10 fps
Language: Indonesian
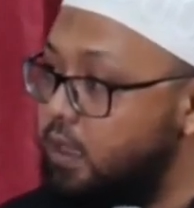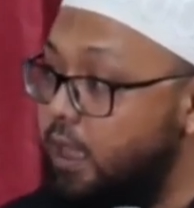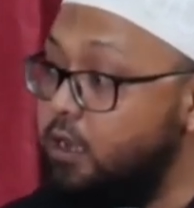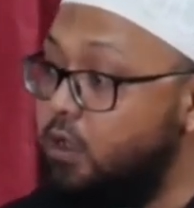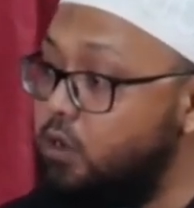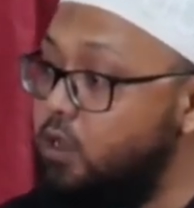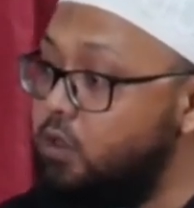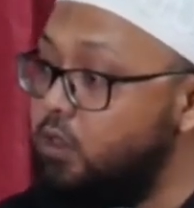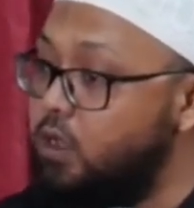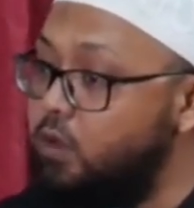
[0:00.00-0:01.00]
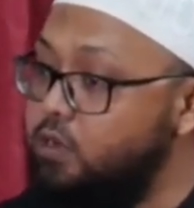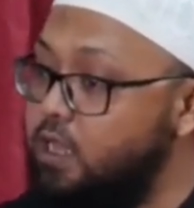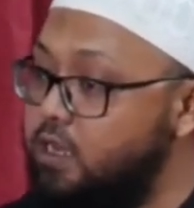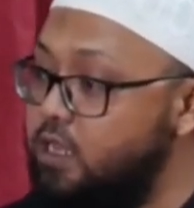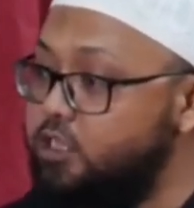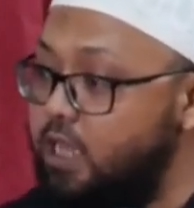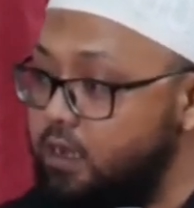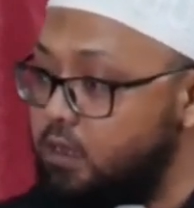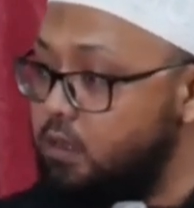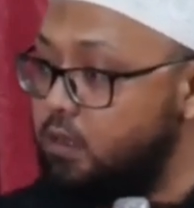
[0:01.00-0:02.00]
Ada qadarullah kauniyah, ada syar.
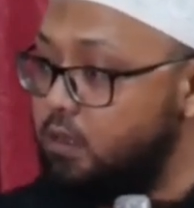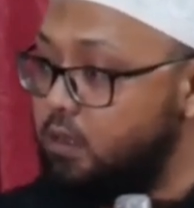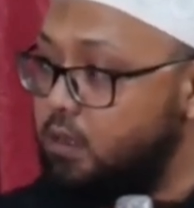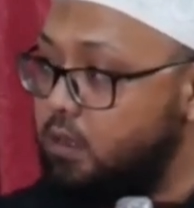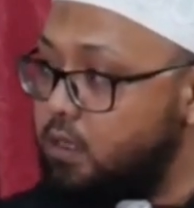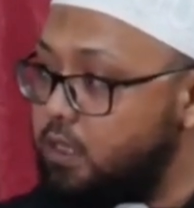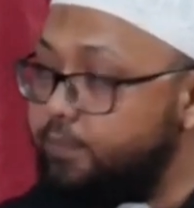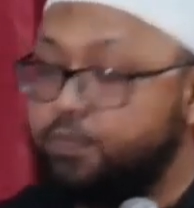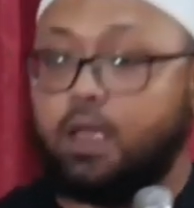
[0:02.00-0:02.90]
Ya.